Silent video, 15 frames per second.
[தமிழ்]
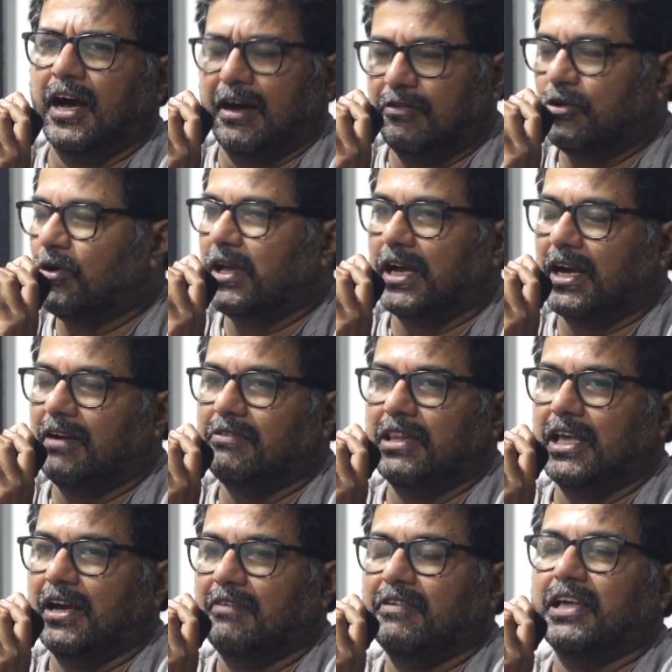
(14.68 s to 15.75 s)
அவனுடைய
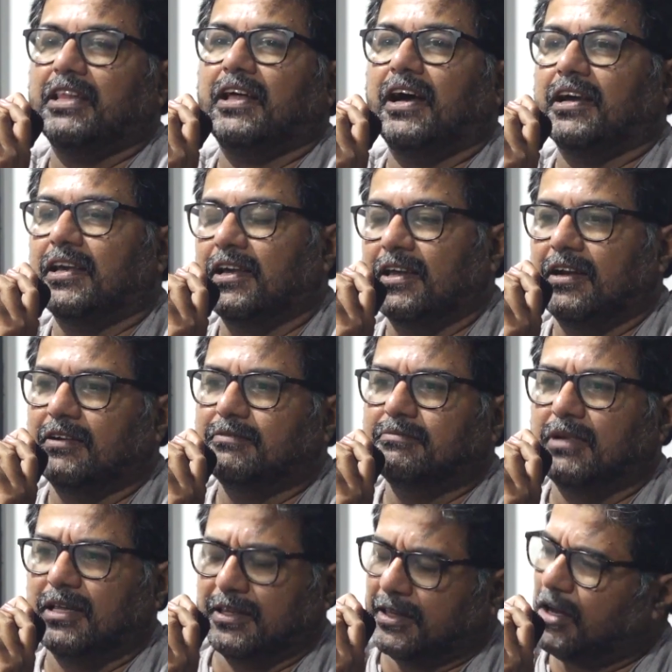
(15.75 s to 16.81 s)
கவிதையாகவே அதை ஆக்கிக்கிறான்
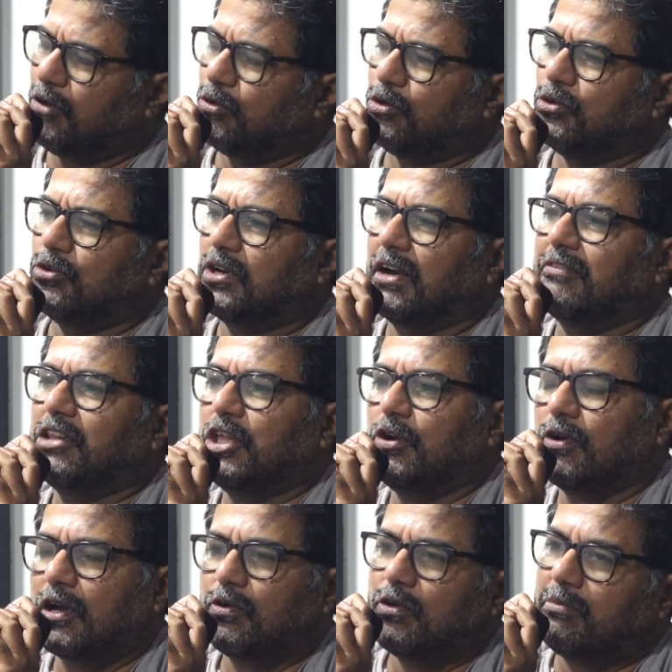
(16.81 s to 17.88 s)
அதுதான் ஒரு
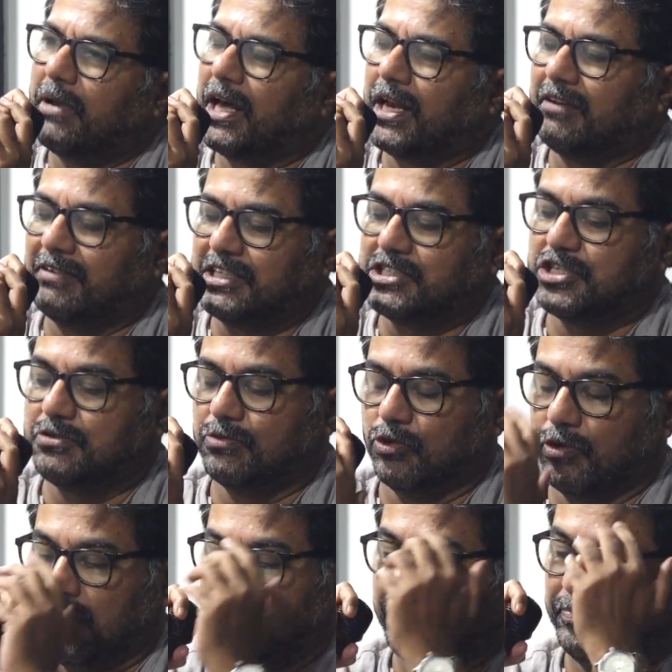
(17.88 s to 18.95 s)
கவிதையோட உண்மையான வெற்றியும்
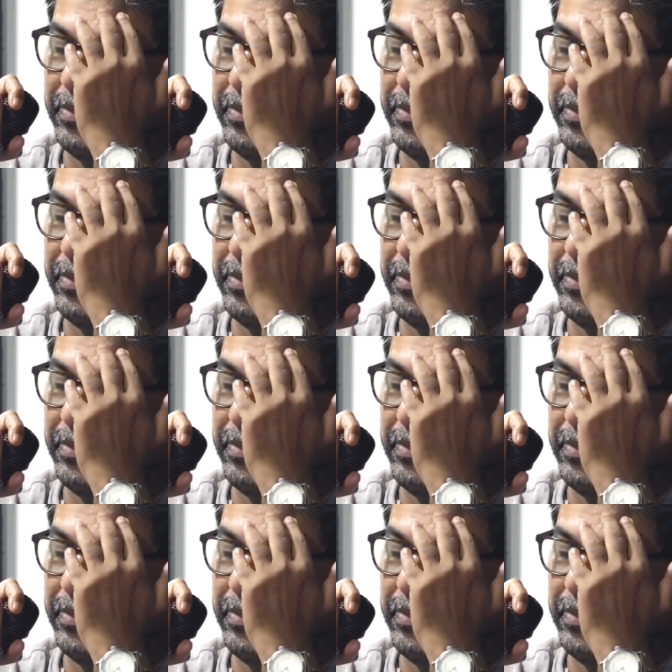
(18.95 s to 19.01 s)
கூட